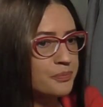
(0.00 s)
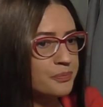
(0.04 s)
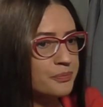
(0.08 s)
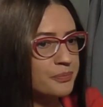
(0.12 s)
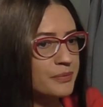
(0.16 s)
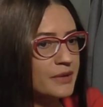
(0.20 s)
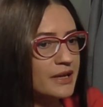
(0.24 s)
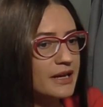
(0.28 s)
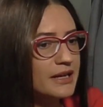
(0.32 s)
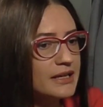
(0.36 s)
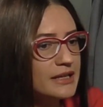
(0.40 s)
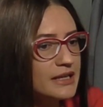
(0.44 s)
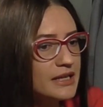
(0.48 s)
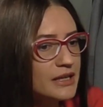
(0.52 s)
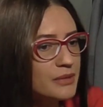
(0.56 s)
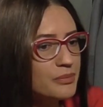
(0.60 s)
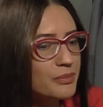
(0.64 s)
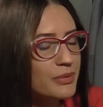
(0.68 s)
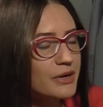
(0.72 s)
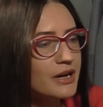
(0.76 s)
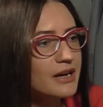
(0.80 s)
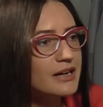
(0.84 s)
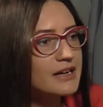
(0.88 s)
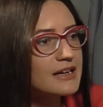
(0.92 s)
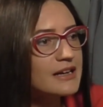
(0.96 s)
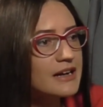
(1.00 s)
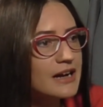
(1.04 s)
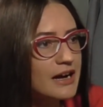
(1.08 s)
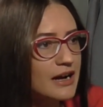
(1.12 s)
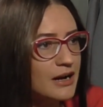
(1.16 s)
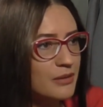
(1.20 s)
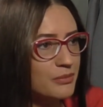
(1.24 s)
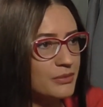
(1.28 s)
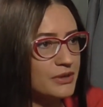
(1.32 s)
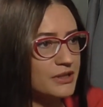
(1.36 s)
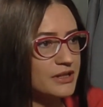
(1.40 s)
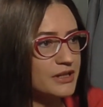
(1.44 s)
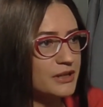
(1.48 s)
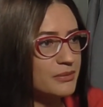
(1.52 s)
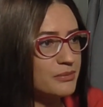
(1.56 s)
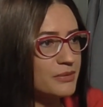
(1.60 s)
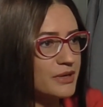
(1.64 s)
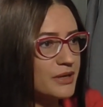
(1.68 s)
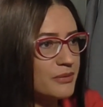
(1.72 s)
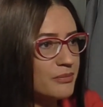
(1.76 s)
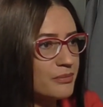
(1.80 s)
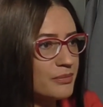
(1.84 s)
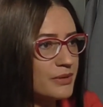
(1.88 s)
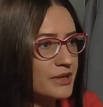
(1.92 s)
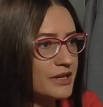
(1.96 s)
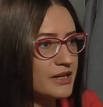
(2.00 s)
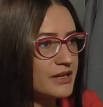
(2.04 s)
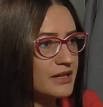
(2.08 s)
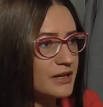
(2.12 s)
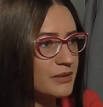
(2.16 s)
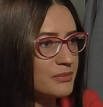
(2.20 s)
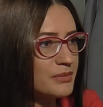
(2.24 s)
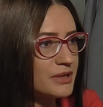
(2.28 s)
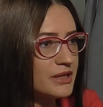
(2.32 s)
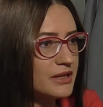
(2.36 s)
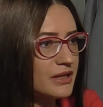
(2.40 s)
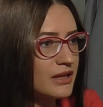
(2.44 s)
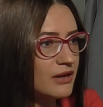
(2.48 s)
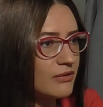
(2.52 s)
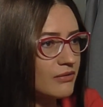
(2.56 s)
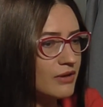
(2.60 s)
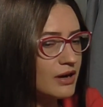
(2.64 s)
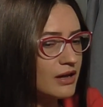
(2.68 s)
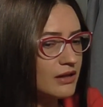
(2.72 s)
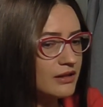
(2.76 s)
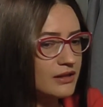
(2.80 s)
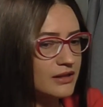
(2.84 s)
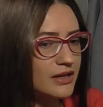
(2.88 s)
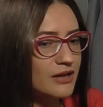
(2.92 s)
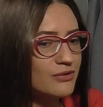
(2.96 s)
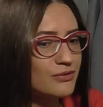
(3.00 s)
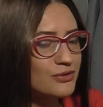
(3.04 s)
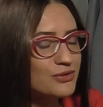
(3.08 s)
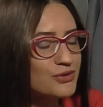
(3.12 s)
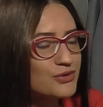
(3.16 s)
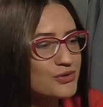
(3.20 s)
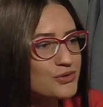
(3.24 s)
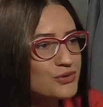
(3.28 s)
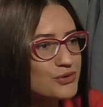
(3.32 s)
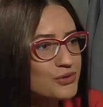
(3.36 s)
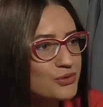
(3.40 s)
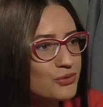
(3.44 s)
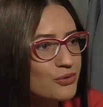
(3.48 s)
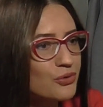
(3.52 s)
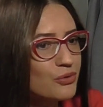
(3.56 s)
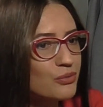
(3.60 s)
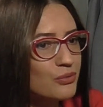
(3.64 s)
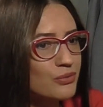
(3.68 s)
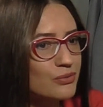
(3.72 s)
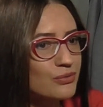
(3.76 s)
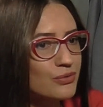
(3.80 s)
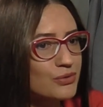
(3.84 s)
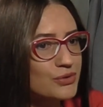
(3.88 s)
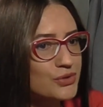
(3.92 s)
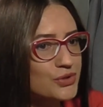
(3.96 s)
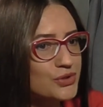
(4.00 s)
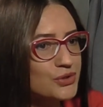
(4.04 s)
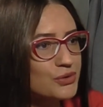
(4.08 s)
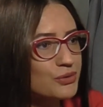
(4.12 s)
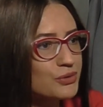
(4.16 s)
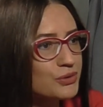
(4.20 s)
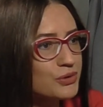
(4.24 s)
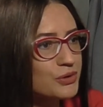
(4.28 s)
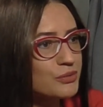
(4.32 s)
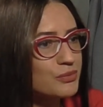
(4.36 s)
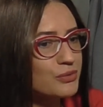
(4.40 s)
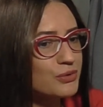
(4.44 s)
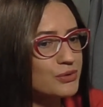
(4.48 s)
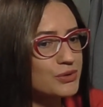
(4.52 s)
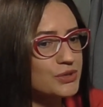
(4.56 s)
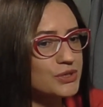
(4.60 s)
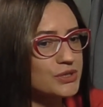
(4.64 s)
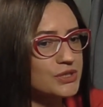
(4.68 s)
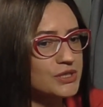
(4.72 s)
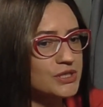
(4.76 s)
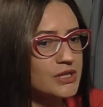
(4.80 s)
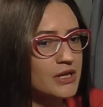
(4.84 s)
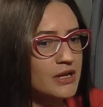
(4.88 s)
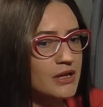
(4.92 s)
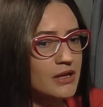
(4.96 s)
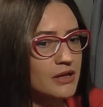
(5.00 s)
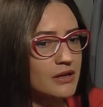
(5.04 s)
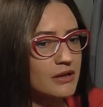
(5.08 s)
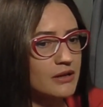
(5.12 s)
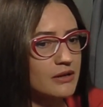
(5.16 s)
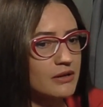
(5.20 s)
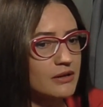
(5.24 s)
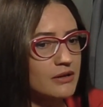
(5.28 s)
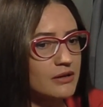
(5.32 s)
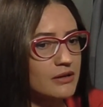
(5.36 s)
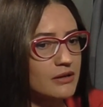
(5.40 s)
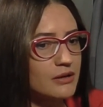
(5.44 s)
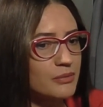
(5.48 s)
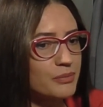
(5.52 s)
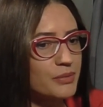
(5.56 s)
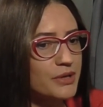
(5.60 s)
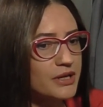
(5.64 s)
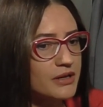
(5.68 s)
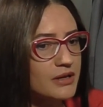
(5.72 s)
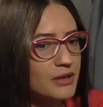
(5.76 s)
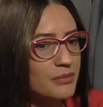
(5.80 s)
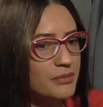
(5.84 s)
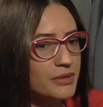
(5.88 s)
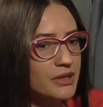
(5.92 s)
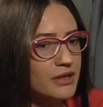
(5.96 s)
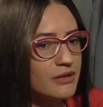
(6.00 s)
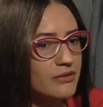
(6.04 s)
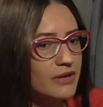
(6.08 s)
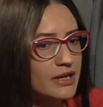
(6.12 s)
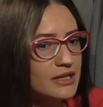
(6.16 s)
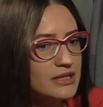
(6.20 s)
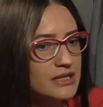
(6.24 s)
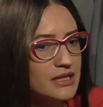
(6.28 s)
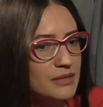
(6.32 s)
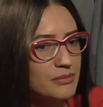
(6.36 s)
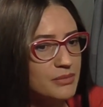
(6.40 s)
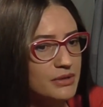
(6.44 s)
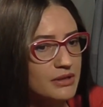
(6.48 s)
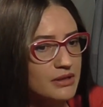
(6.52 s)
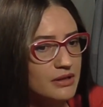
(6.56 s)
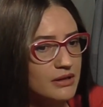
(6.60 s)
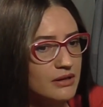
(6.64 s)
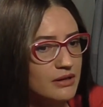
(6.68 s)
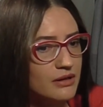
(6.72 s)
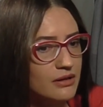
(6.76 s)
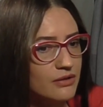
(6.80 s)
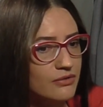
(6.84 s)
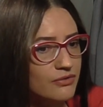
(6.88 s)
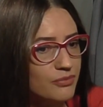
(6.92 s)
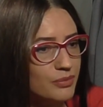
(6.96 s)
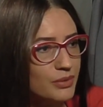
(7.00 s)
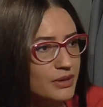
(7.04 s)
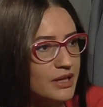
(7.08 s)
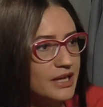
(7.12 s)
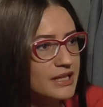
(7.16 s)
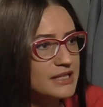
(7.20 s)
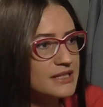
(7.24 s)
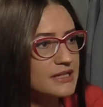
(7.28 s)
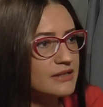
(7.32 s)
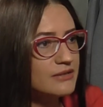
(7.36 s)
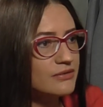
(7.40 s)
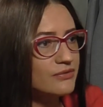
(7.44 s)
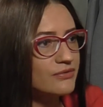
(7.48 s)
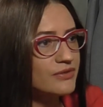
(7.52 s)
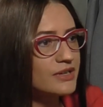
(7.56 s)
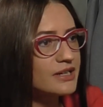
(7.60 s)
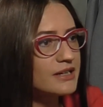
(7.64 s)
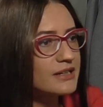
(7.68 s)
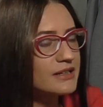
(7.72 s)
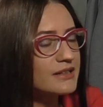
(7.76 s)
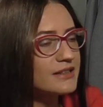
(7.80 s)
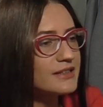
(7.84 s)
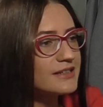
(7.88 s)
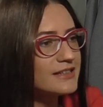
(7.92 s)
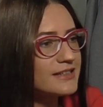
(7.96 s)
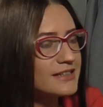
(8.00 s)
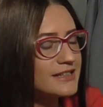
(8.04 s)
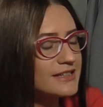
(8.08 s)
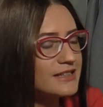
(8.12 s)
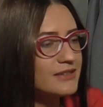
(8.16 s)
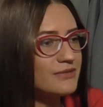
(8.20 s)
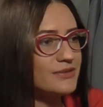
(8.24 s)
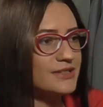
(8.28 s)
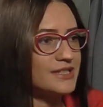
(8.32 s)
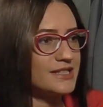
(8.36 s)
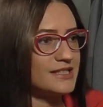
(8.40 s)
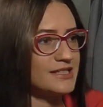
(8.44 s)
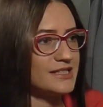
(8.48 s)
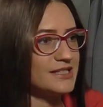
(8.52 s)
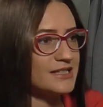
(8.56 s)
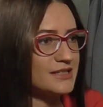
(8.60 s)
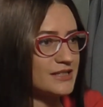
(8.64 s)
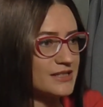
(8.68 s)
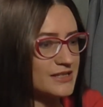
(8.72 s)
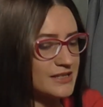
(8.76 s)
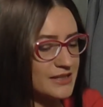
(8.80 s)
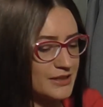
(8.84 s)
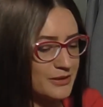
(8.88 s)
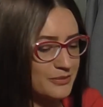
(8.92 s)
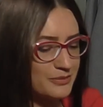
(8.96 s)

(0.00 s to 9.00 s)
какие программы ты бы им порекомендовал, да, вот что, вот что ты можешь а, порекомендовать именно в плане выгодных инвестиций?